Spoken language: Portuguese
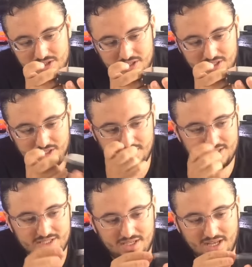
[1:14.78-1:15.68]
tira
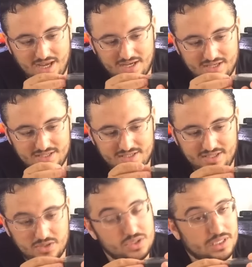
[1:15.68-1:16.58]
esse
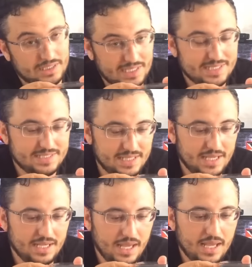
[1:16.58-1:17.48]
lacrezinho, eu já
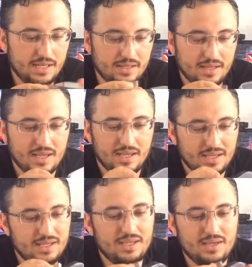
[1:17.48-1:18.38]
testei ele
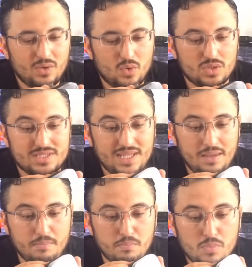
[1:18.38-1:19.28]
e
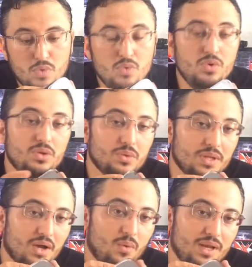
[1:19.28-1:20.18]
gostei muito
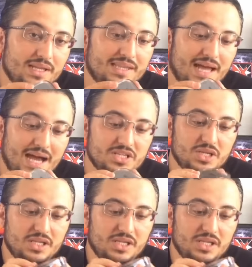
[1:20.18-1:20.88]
da qualidade.